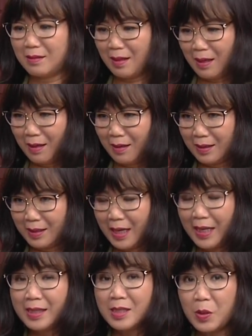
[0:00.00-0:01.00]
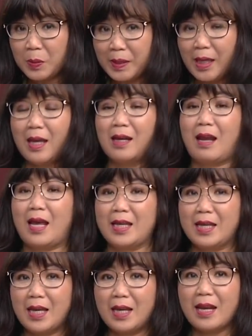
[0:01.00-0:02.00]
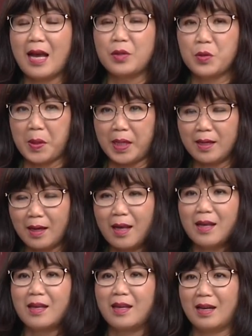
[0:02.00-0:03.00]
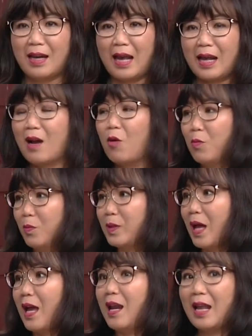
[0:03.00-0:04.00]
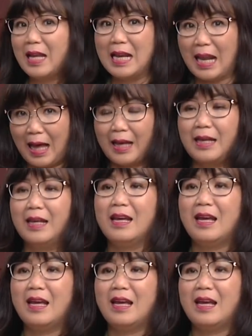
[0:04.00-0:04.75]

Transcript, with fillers: à, cái số tiền này khi đã chuyển đi là không thể lấy lại